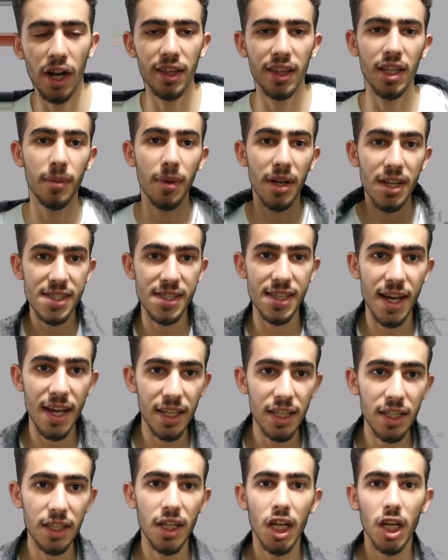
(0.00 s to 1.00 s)
حط لباس
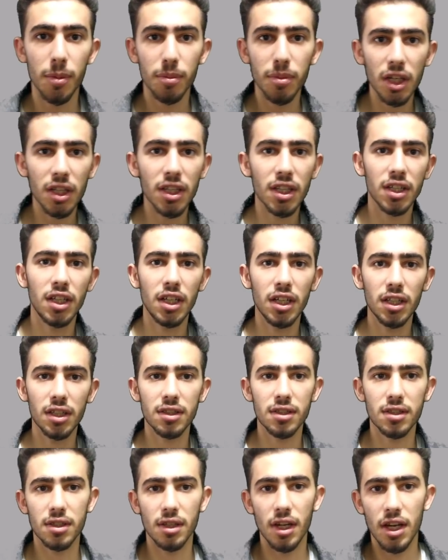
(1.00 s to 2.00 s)
ثاني بيقدر يحط
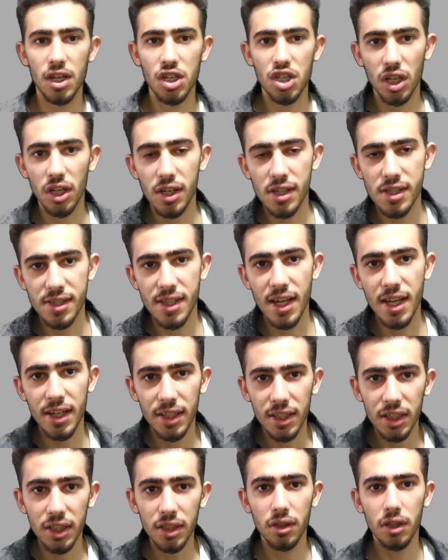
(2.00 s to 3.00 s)
اشخاص
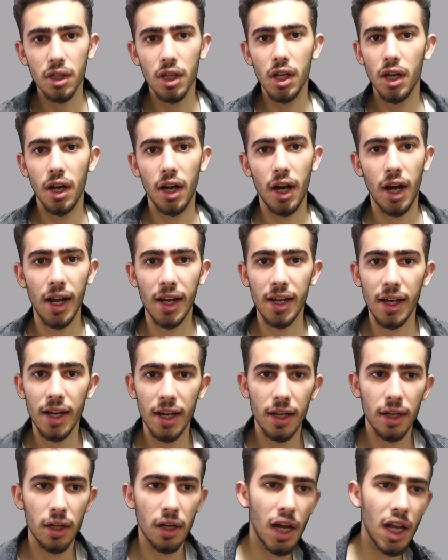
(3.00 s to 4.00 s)
ثانيين
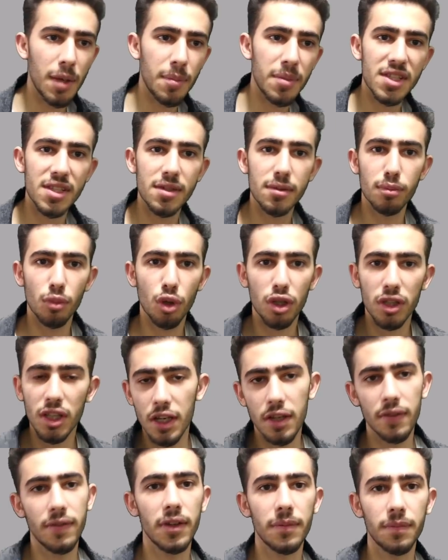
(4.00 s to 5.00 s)
على البسه
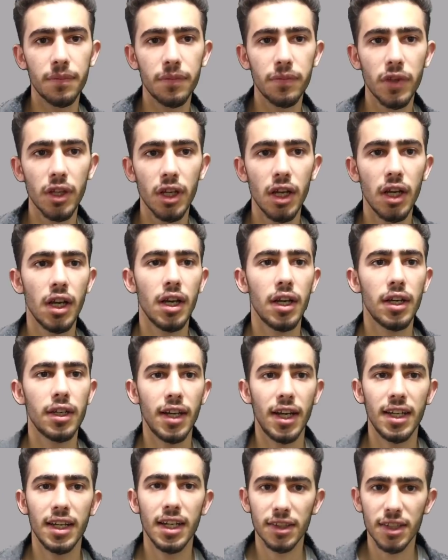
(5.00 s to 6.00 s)
مختلفه
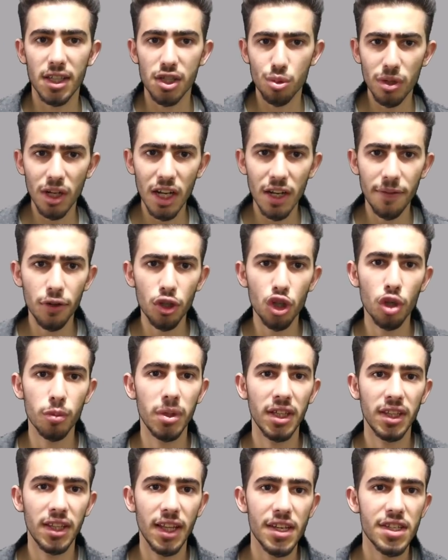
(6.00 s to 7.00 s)
يعني تصوير هالفيديو
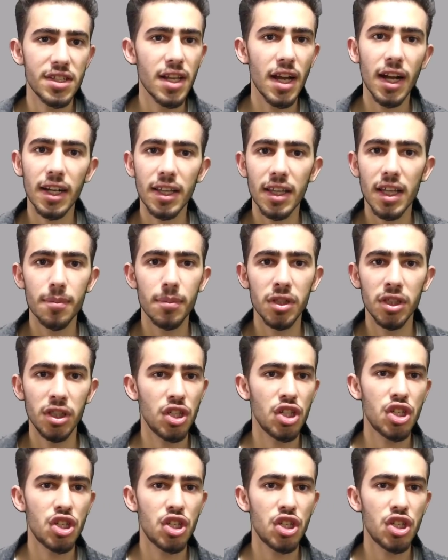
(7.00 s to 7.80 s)
بيحتاج لأكثر من